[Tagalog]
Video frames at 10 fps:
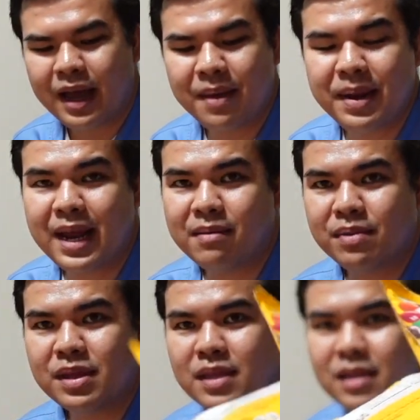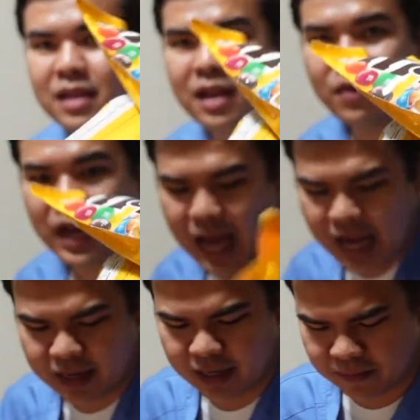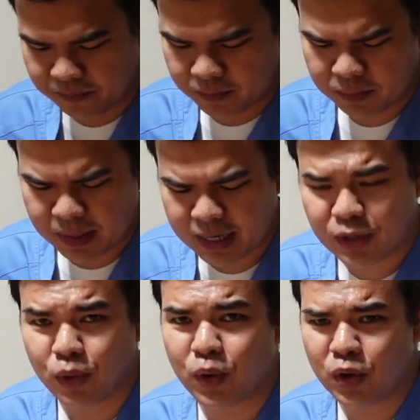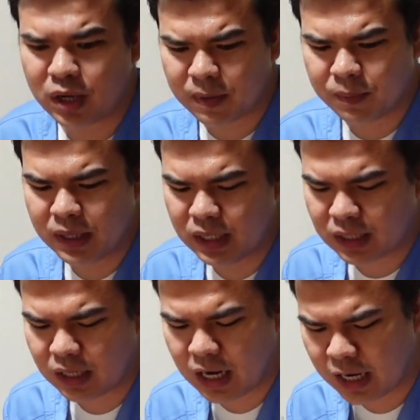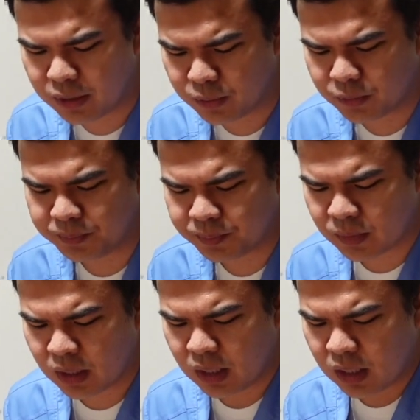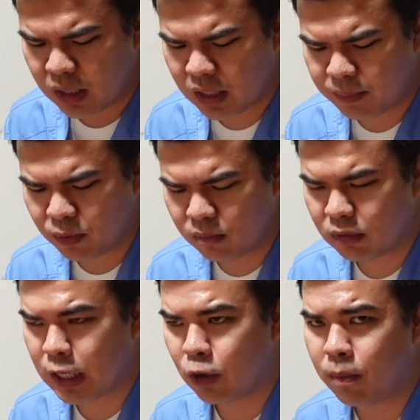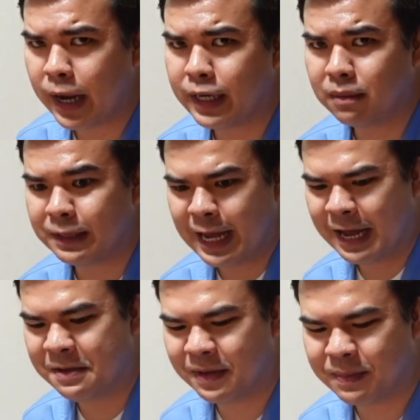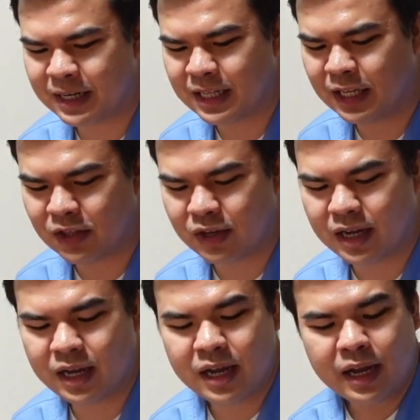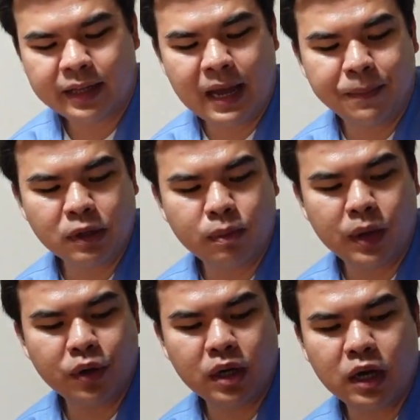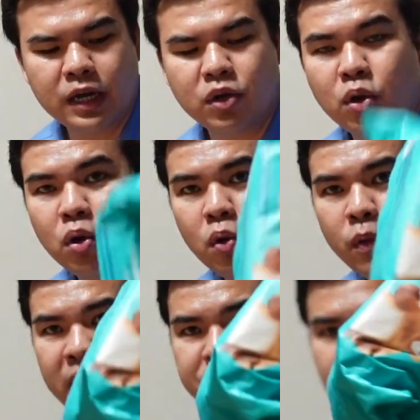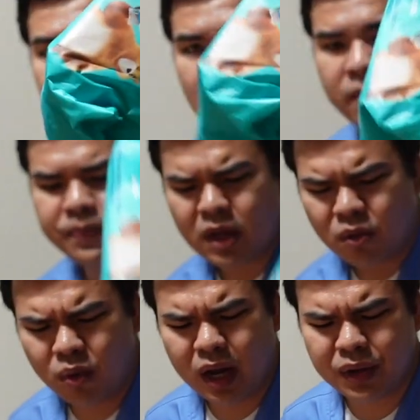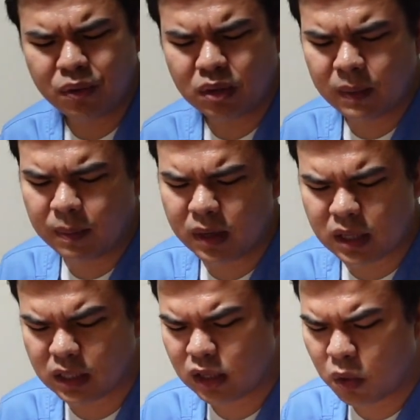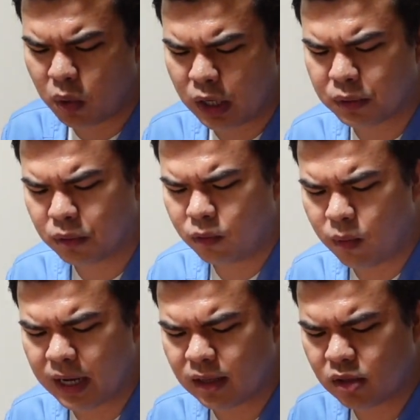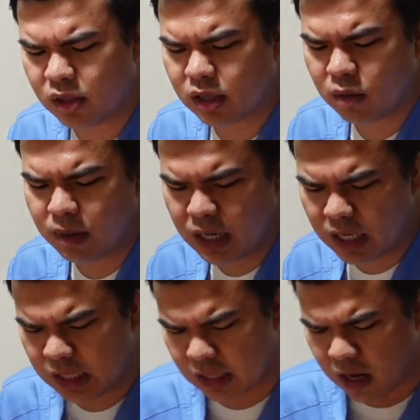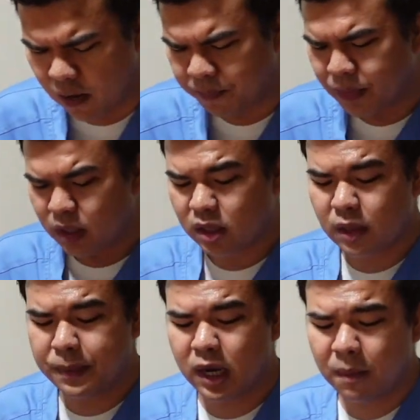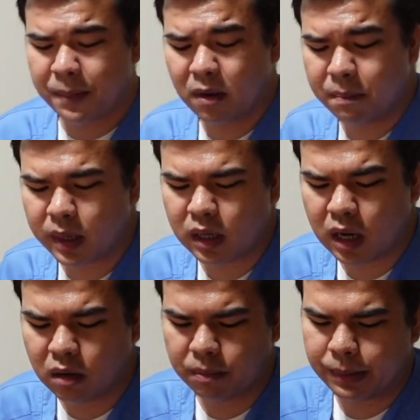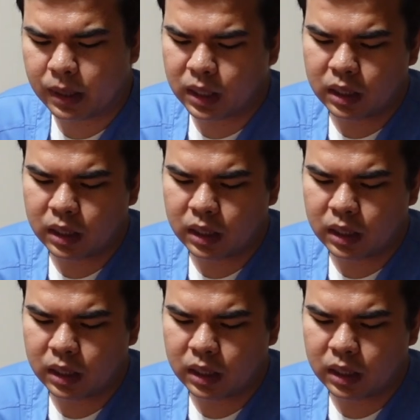M&M's. Dalawa lagi. Para hindi ako nabipilitan na ano, na, na kumain ng madami. Patanitan na. Tapos mula ng ano, wipes lang. Wala yung nabibili sa so, ano, Watson sa maliliit lang. Kasi parang pang bag lang ba.